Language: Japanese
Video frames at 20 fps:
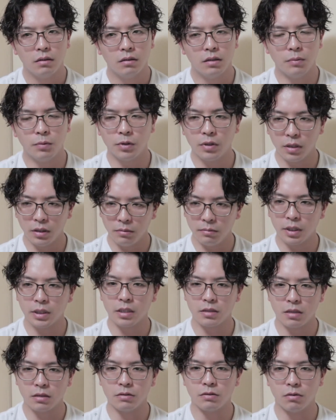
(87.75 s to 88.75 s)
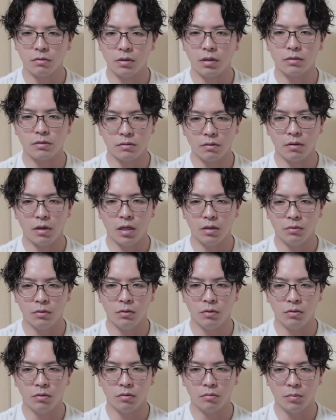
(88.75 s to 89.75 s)
で僕はね、まあ、確かにそうなんですよあ
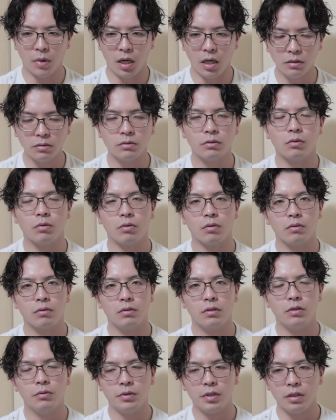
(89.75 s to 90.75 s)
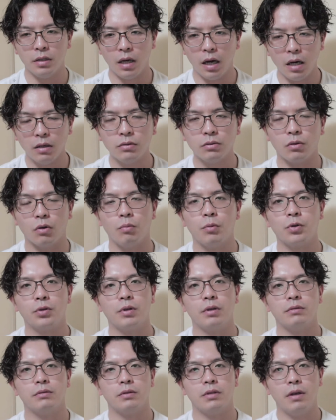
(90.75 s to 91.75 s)
の会うと基本的に会うと思っ
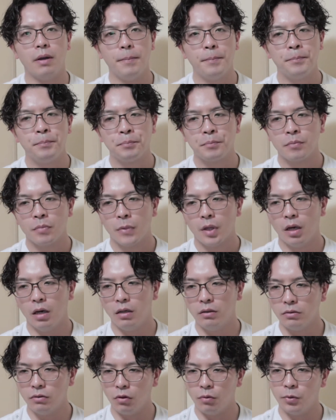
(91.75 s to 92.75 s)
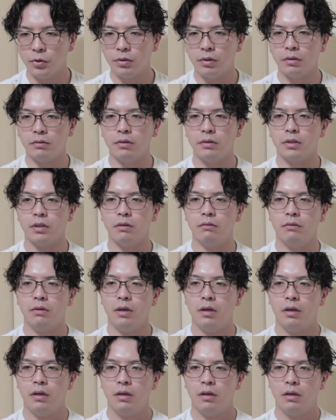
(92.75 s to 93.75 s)
てるんですね会うと思ってるんですけど
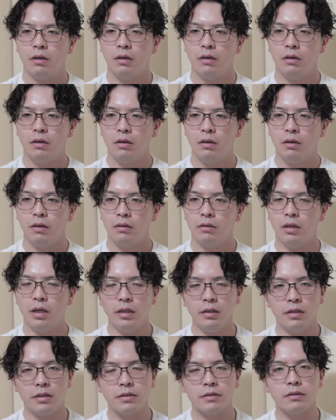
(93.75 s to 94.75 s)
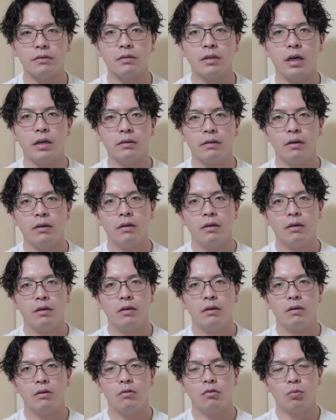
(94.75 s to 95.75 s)
ね年に数回ね
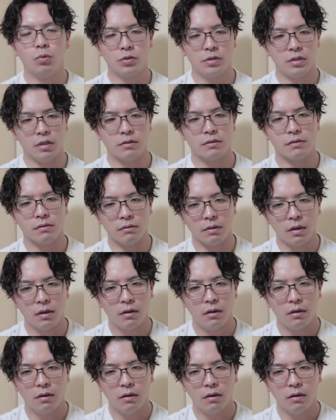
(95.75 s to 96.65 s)
思っちゃうんですよね